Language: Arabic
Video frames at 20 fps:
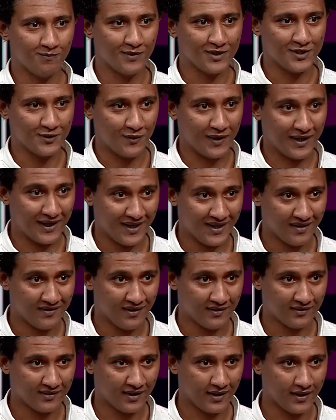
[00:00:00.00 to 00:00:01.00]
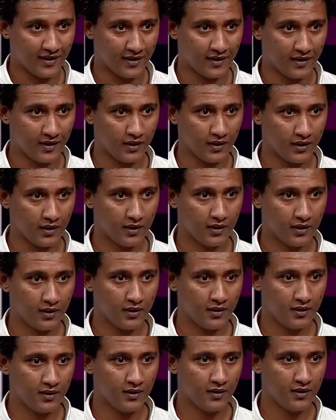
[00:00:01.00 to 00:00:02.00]
بس وارد جدا تغير رايك
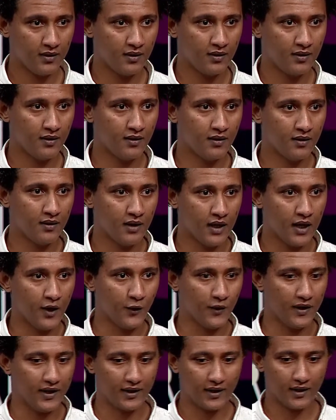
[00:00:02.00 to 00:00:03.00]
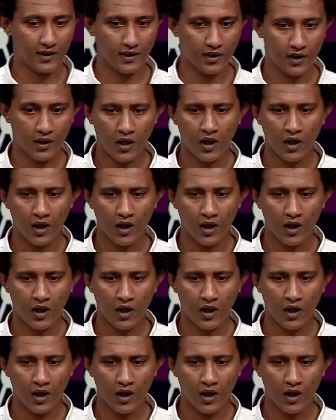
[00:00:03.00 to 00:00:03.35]
هقول لك